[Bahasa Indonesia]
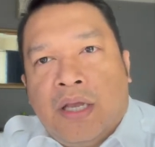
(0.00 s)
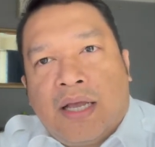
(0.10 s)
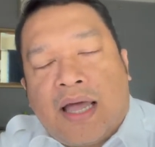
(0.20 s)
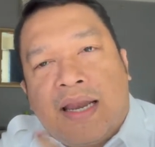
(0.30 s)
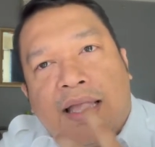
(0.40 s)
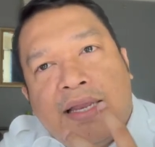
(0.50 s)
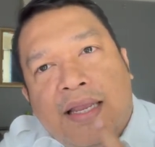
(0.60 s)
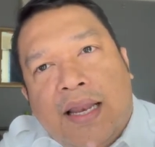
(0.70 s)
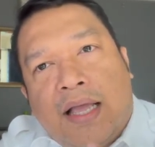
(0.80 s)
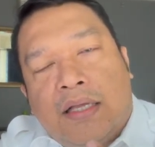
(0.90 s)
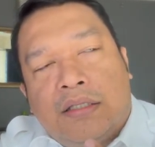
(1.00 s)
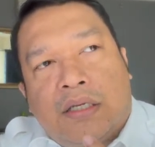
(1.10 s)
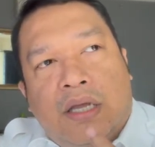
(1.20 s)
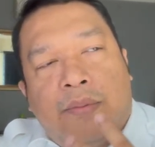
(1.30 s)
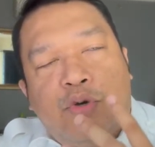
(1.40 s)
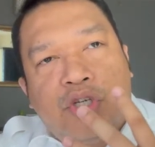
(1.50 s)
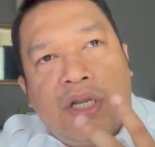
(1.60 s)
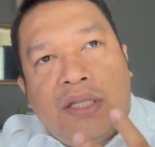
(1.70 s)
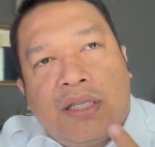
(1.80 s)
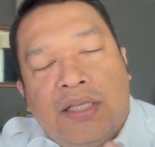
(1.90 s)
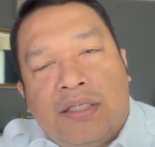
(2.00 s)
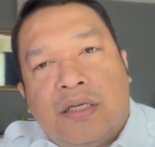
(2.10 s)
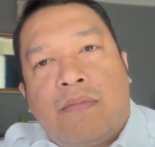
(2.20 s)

Karena inilah emotional intelligence